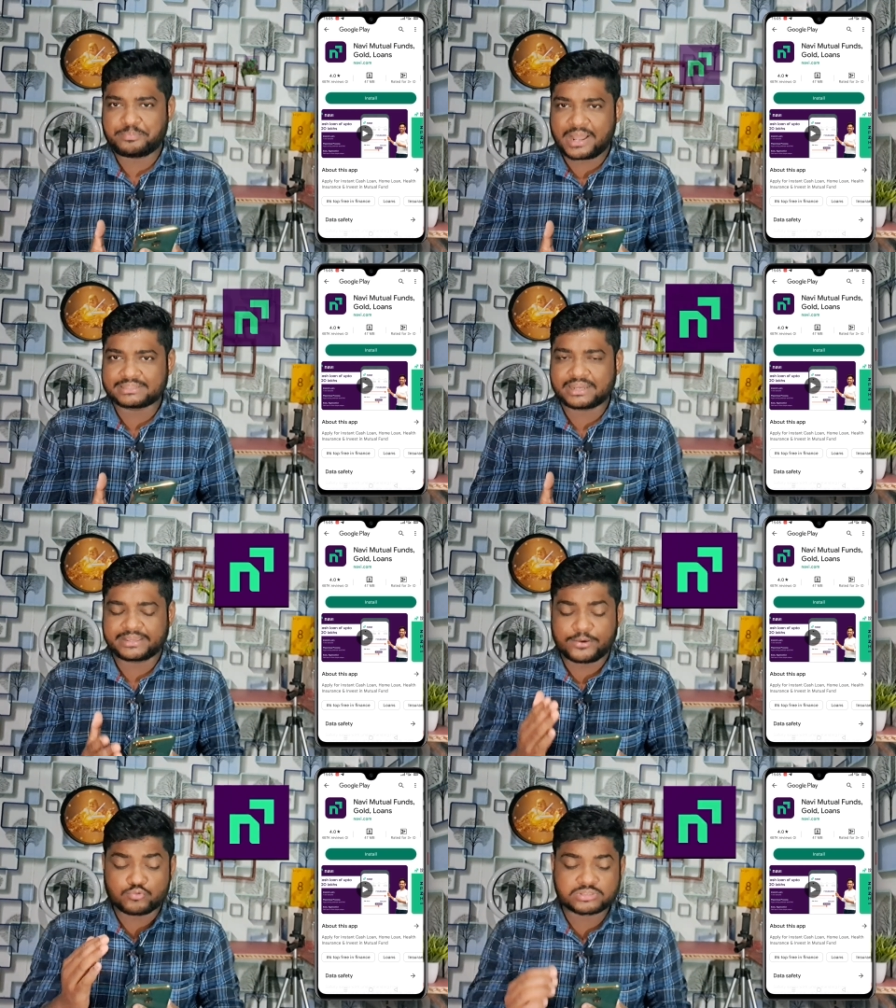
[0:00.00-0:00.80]
में बात
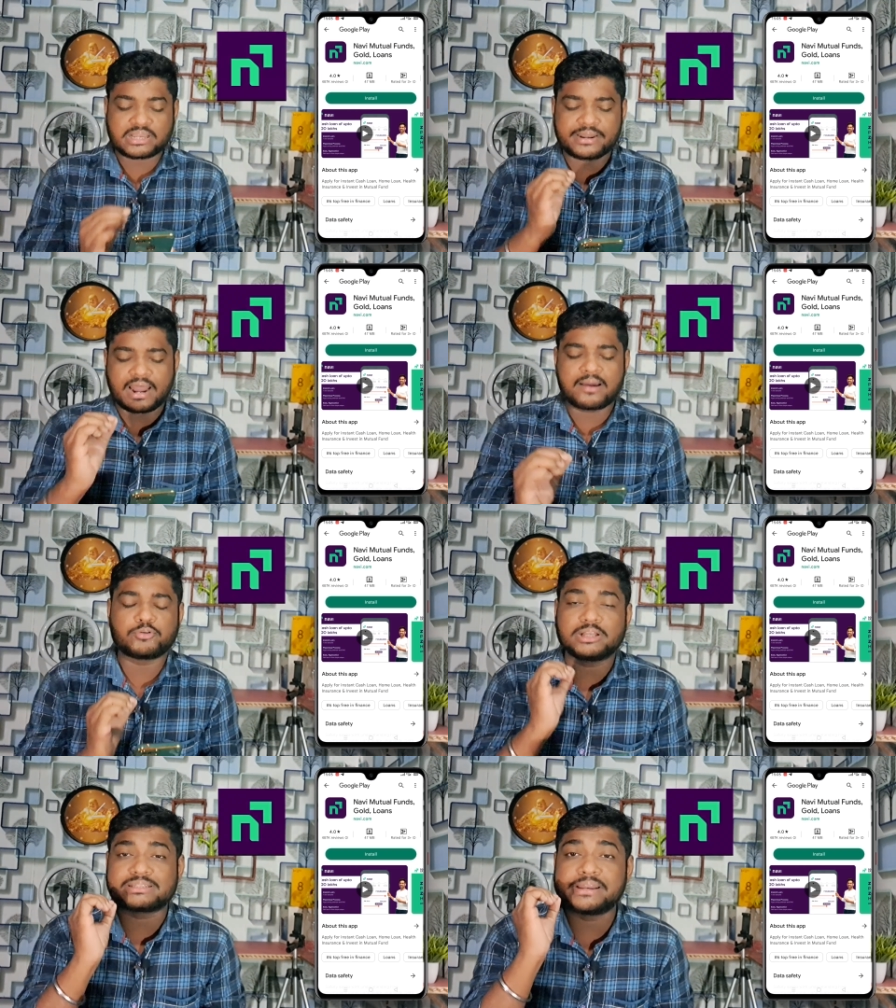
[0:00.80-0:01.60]
करेंगे उसका नाम
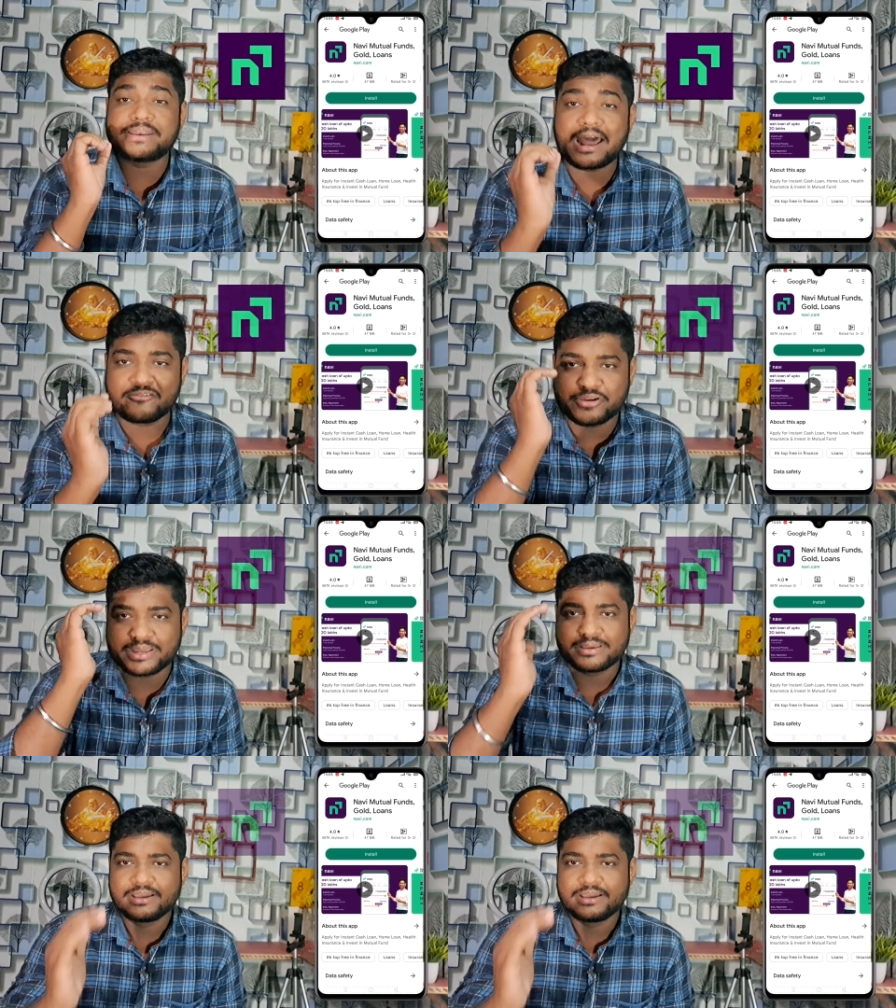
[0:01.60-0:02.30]
हो जाता है नावी